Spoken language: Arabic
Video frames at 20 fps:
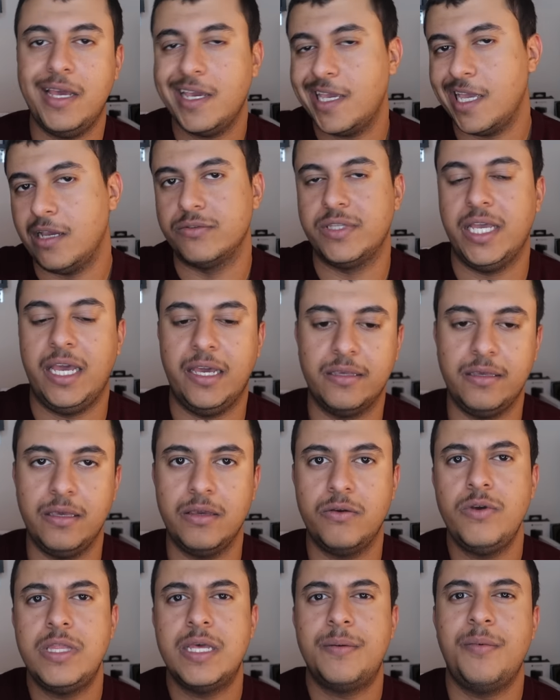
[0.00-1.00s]
الاكونت
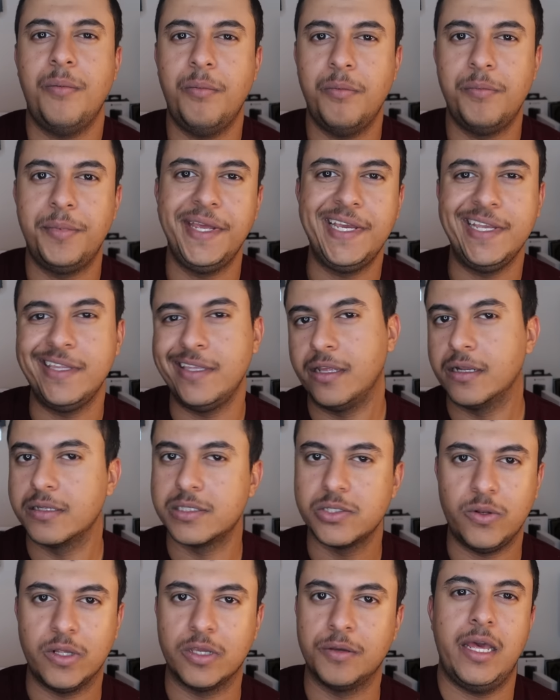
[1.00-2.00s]
حقك واذا مو امريكي تقدر
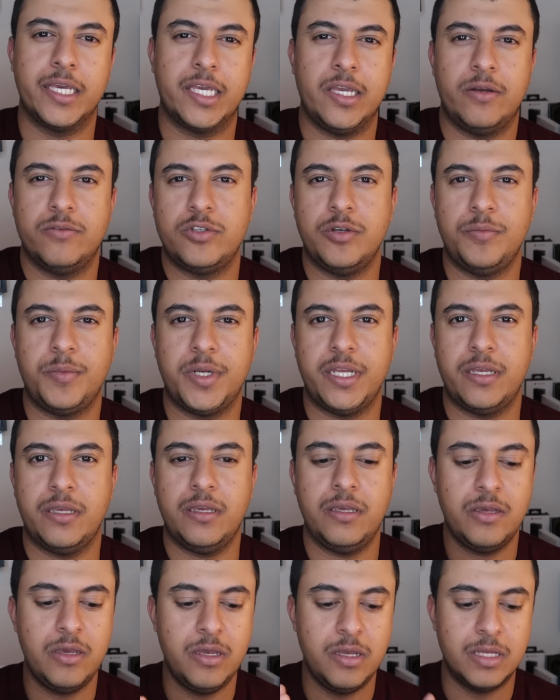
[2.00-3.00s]
تسوي لك اكونت
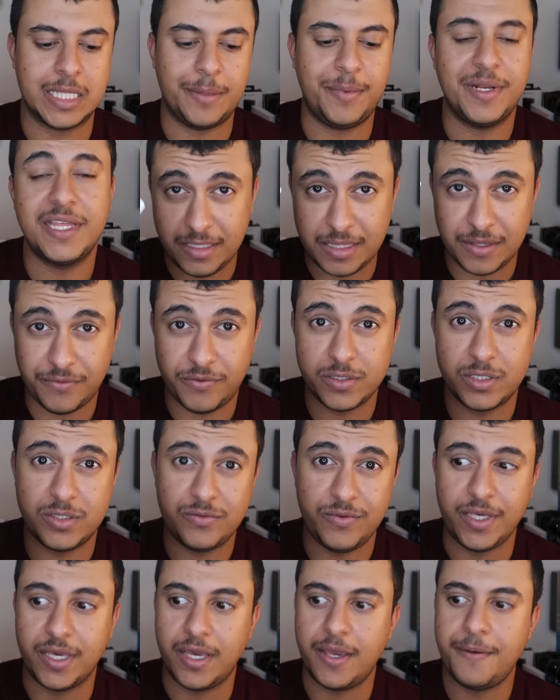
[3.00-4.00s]
امريكي طبعا اذا
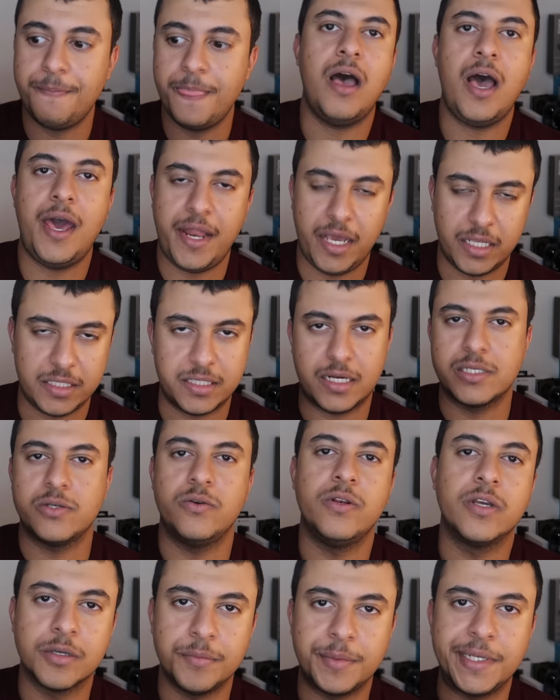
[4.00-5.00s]
فزت فيها انا اقدر
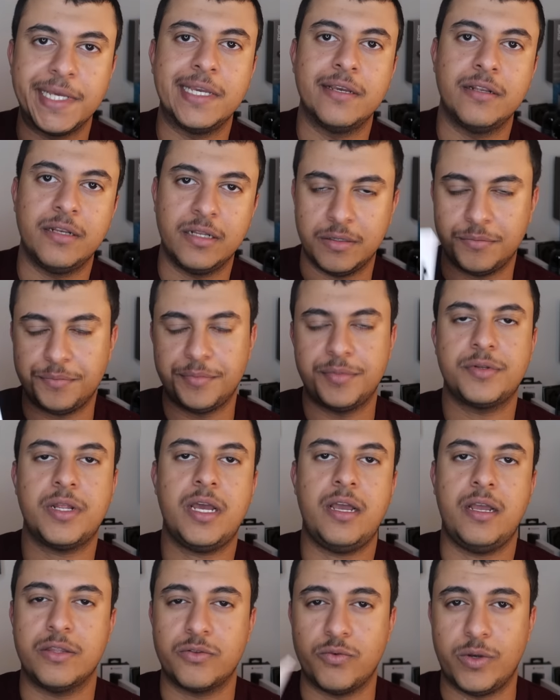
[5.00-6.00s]
اسوي لك امريكي لان
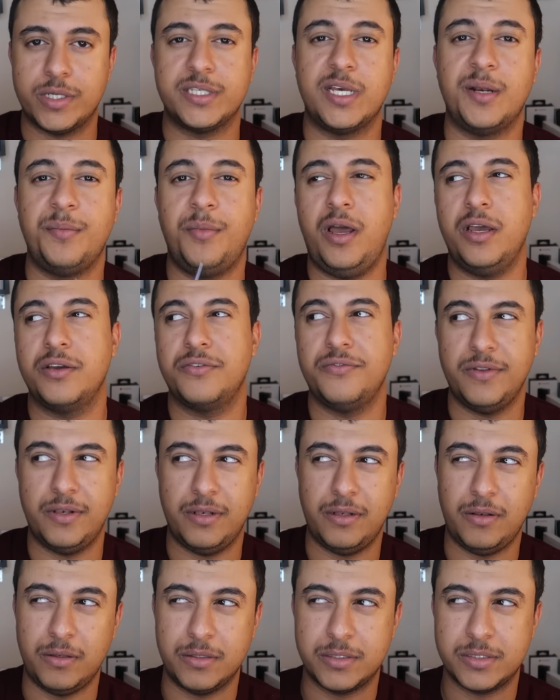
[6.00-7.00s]
راح اتواصل معك في
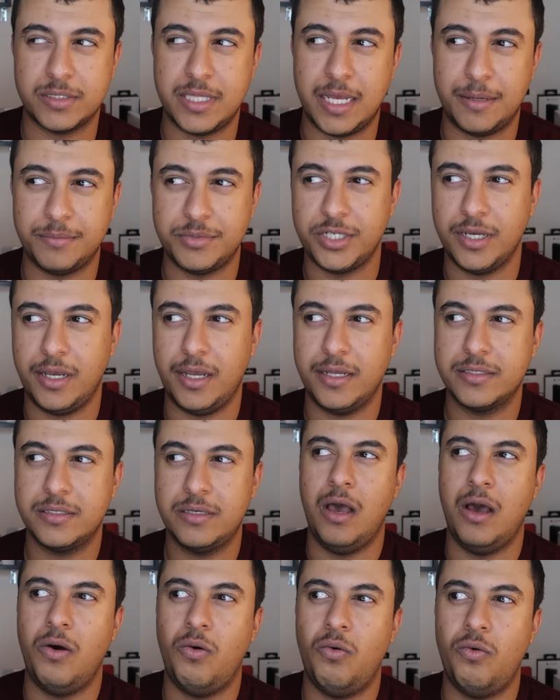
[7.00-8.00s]
السناب شات
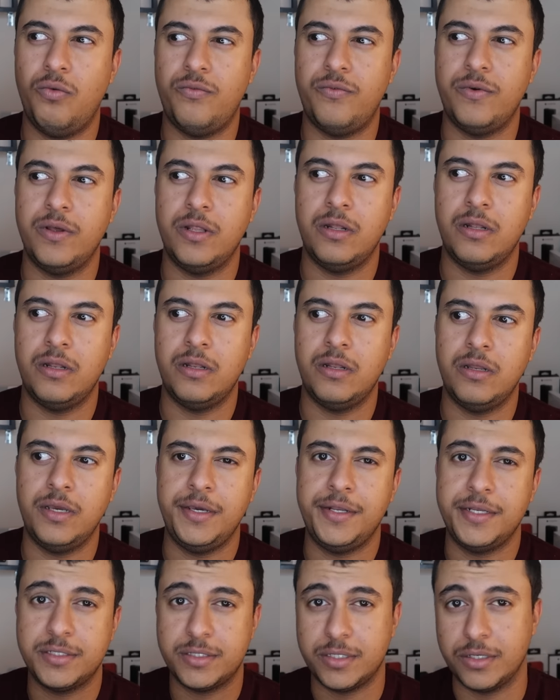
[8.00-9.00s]
او في
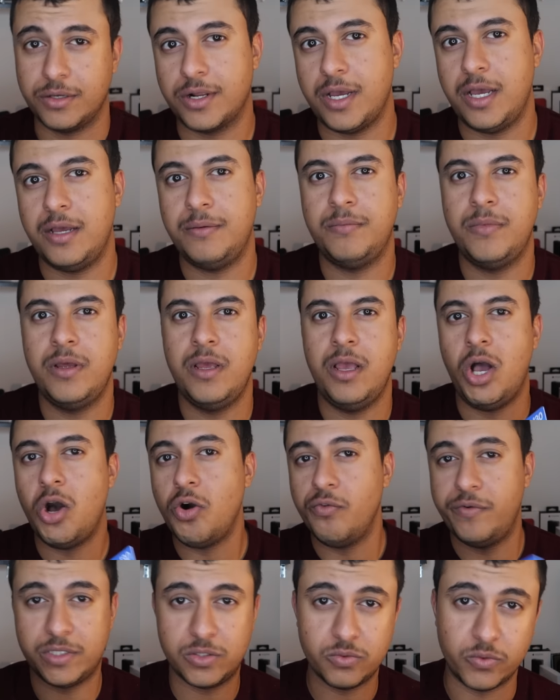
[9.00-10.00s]
الانستغرام
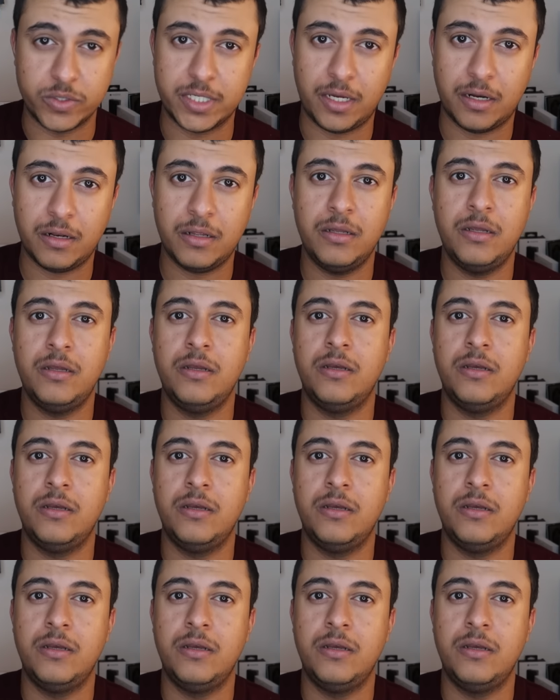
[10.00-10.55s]
او في التويتر